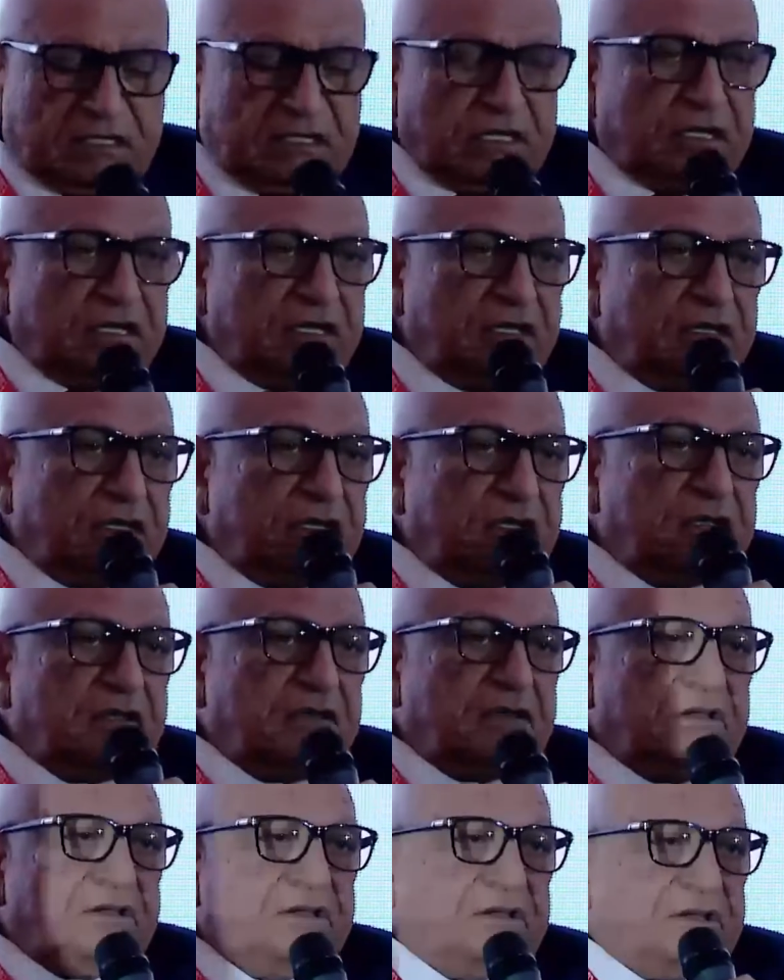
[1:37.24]

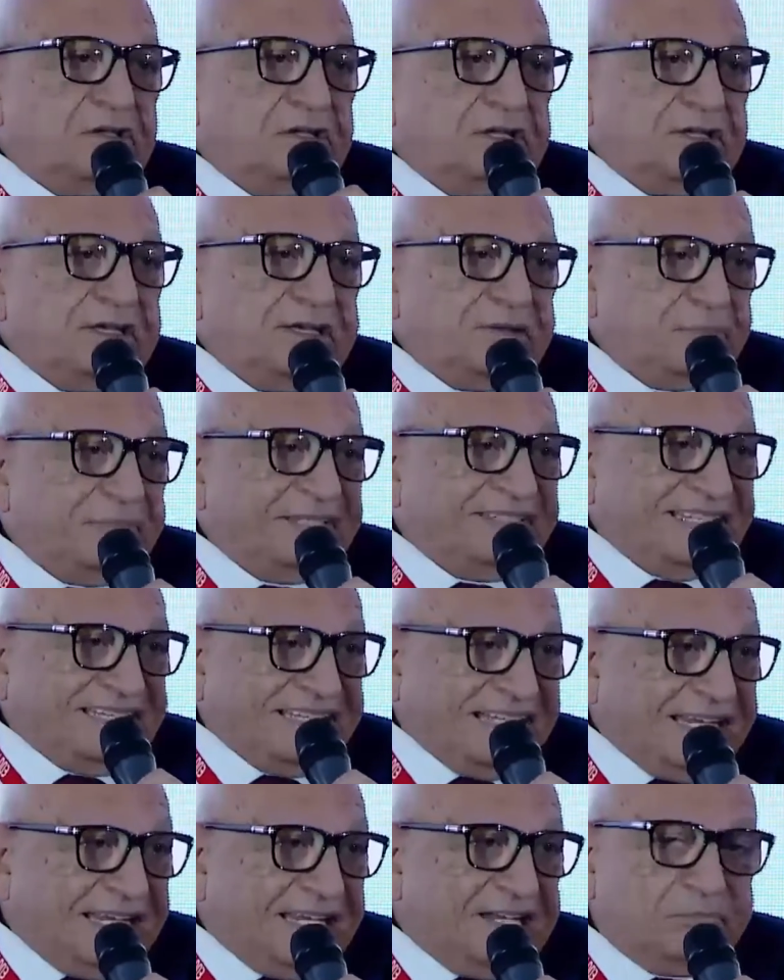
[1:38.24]
آه،
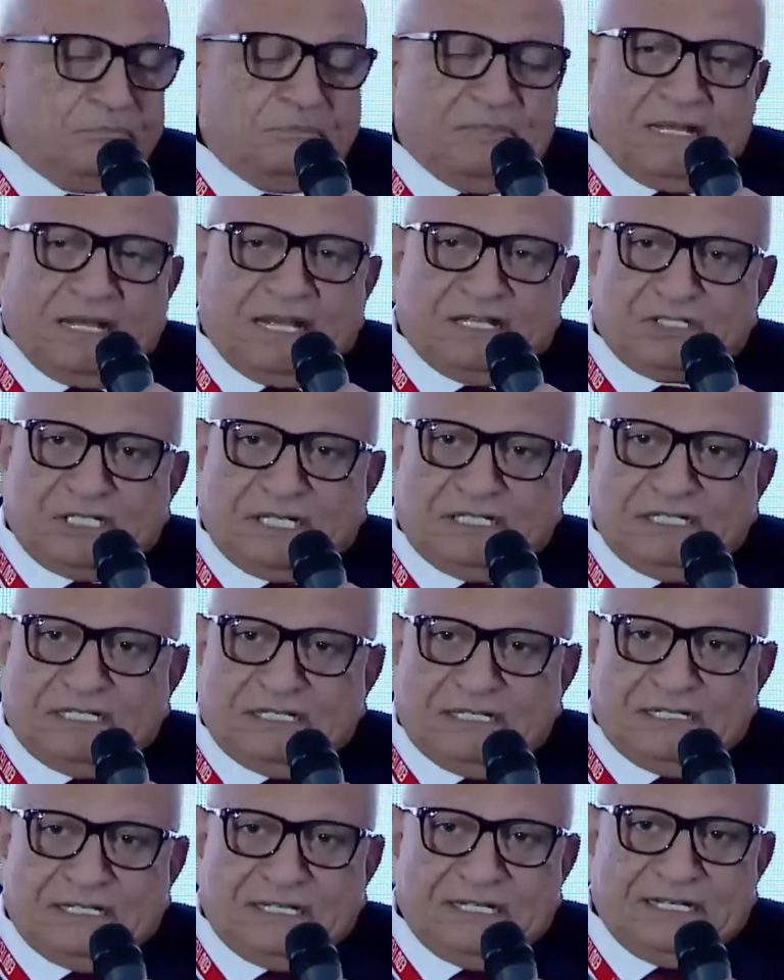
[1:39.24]
بتتلعب عشان
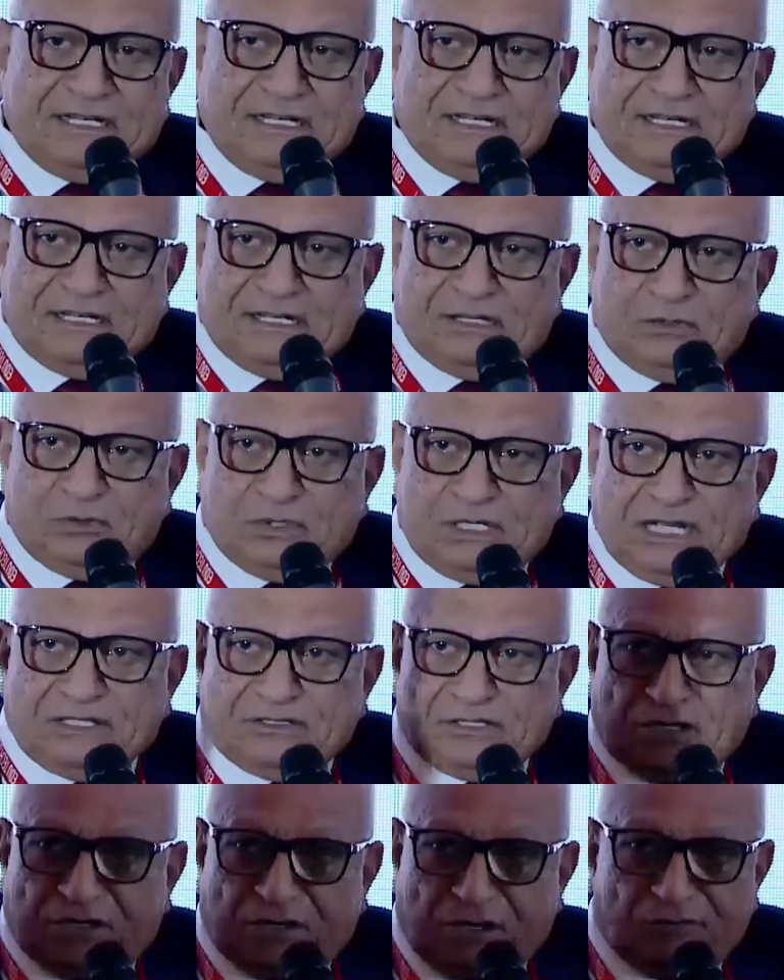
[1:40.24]

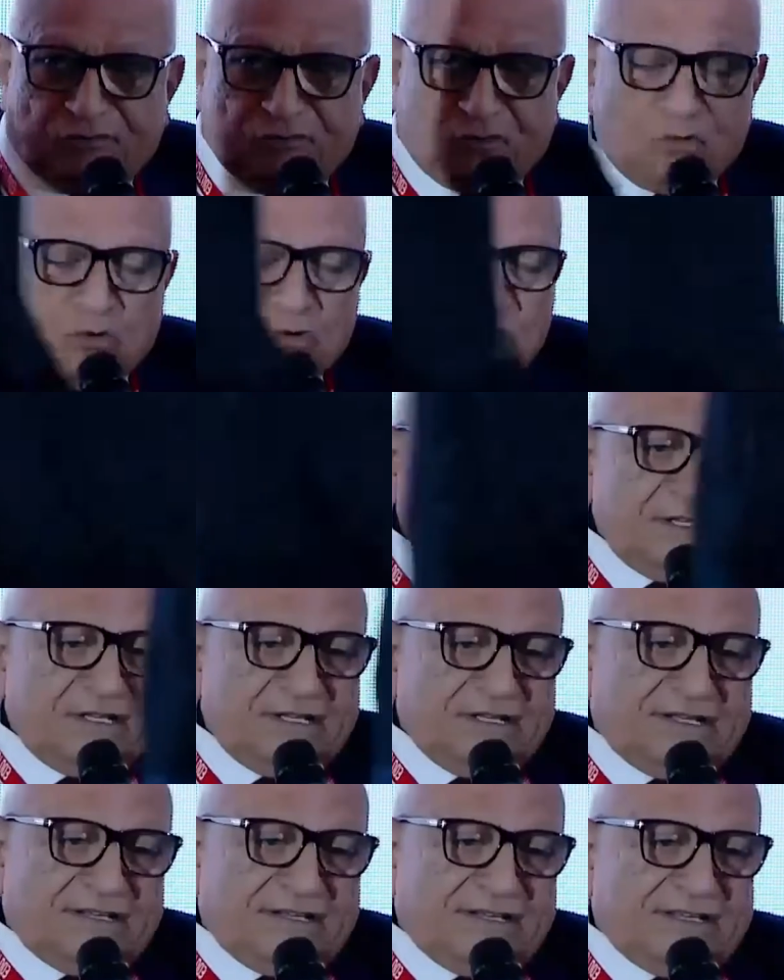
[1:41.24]
الولاد يعرفوا
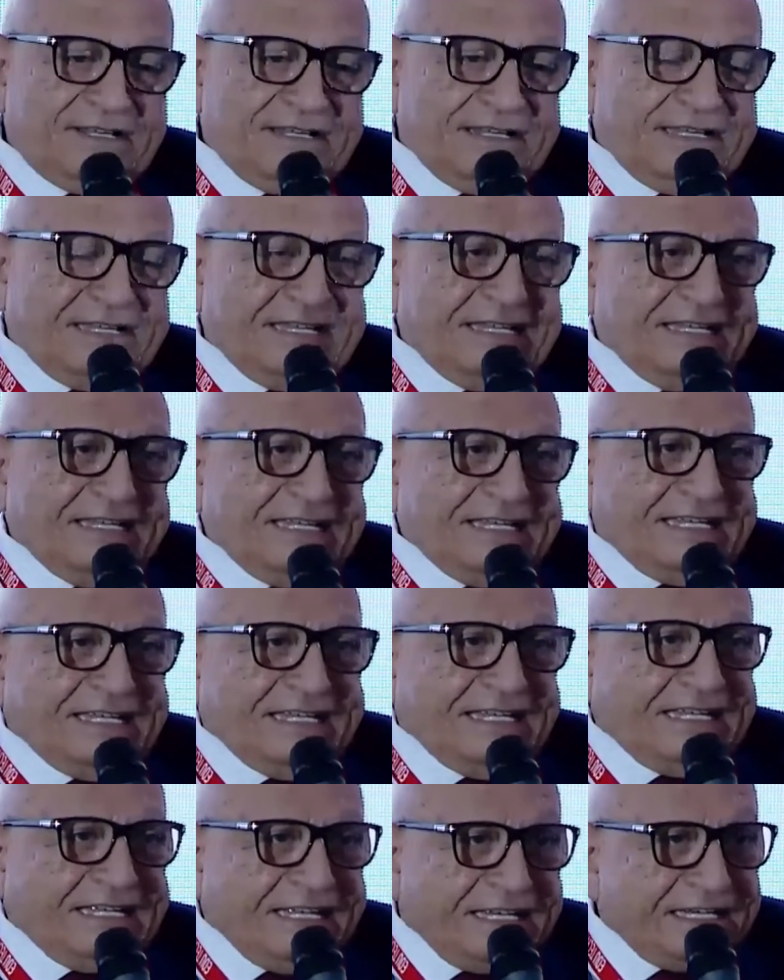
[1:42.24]

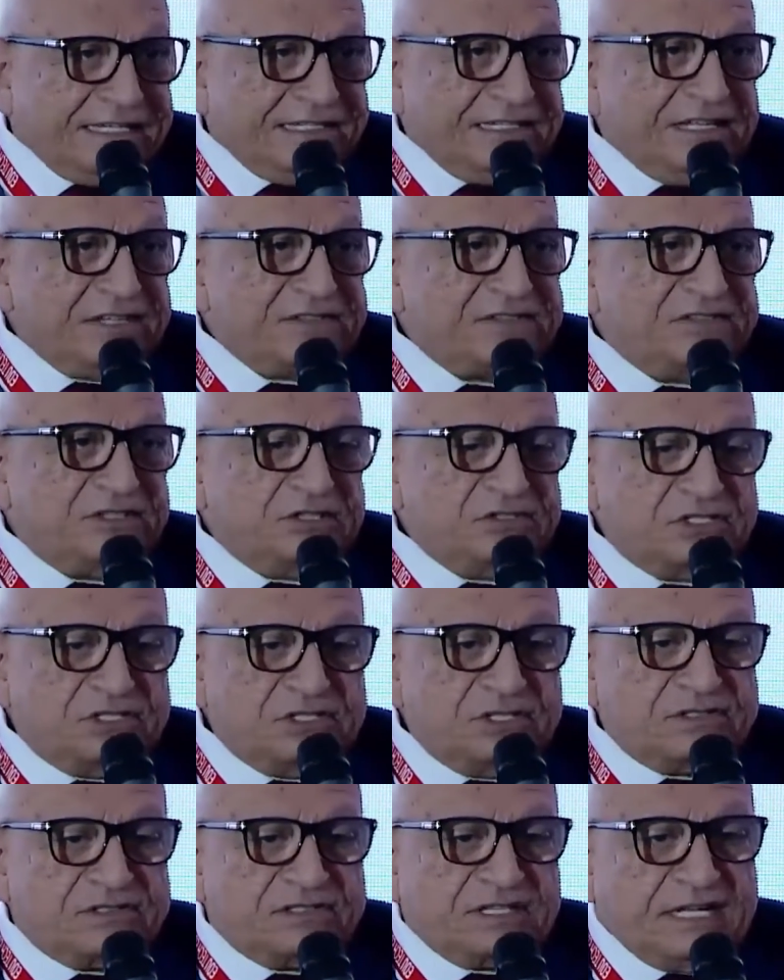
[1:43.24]
ايه هي الاس دي
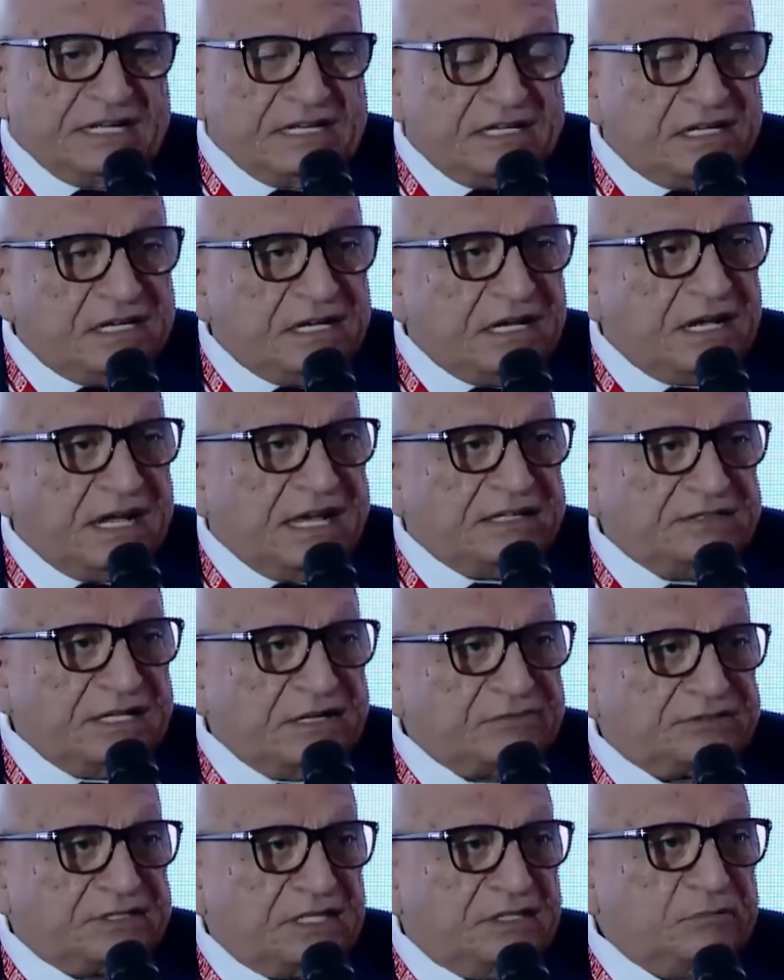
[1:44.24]
جيز هي اللي هي
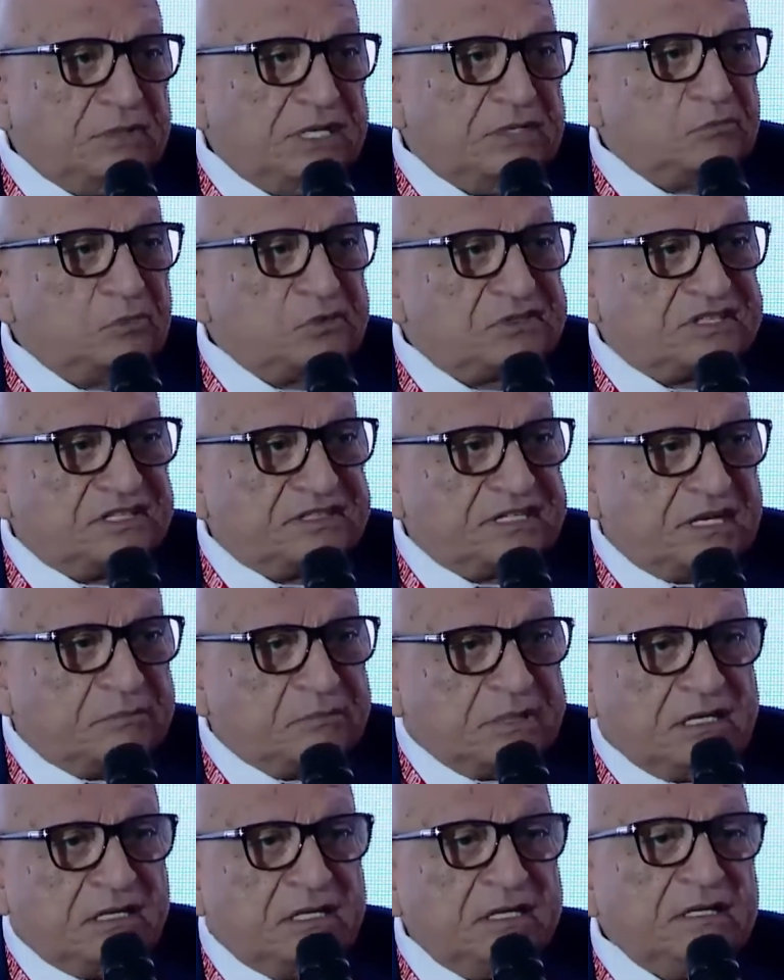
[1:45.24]
اهداف التنميه
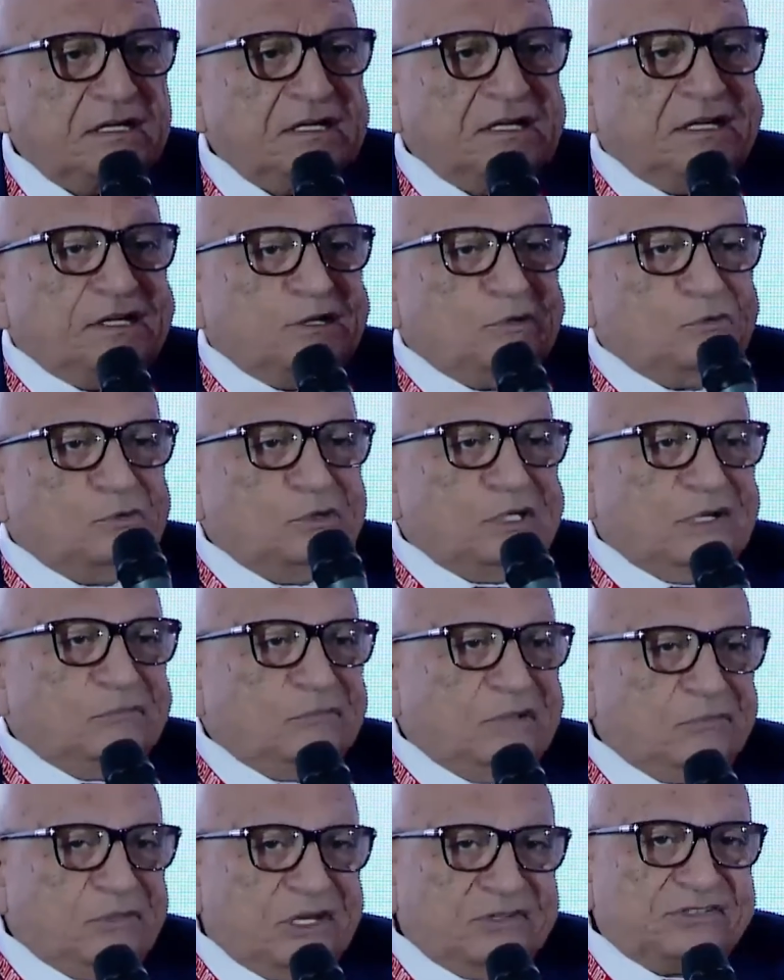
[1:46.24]
المستدامه
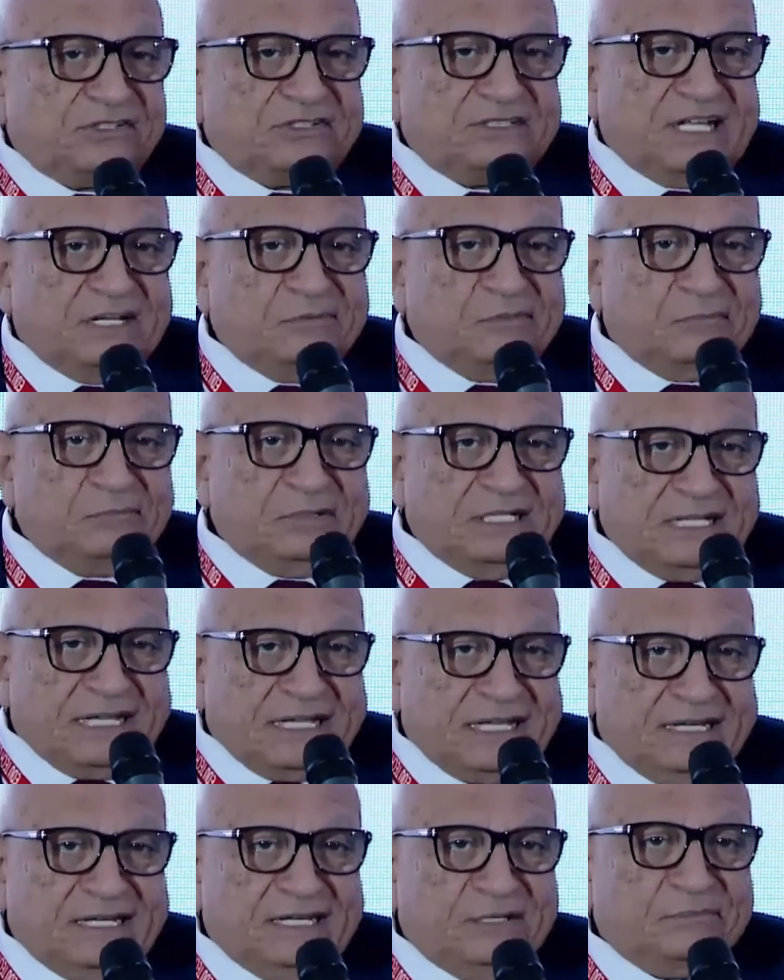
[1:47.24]
ولما مصر دايما
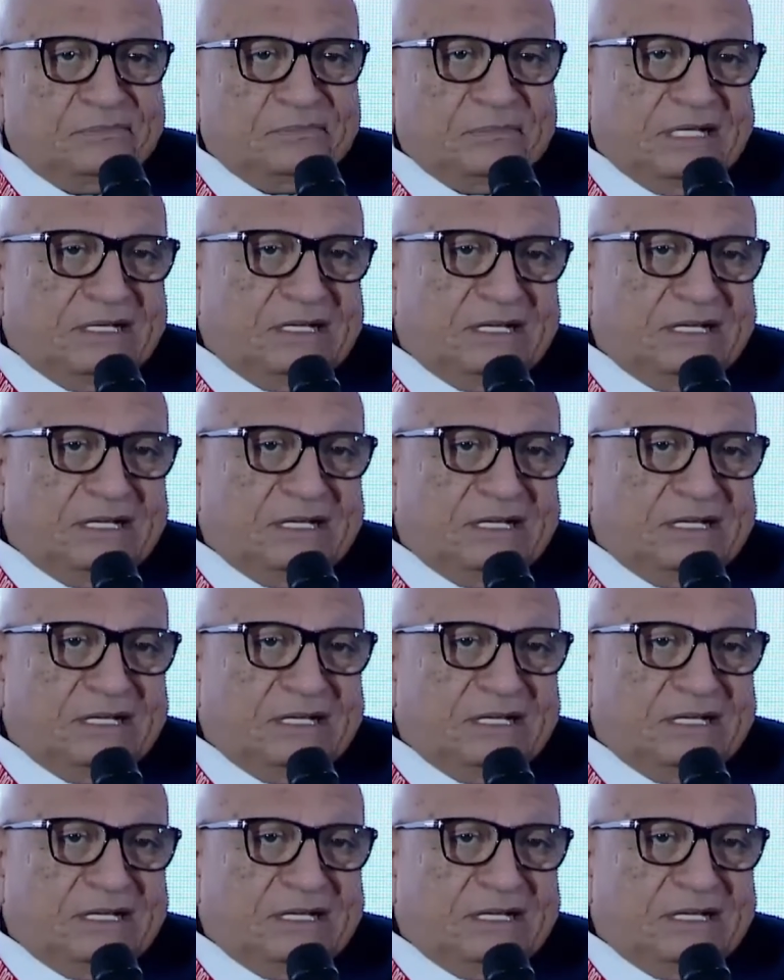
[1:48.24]
بنتكلم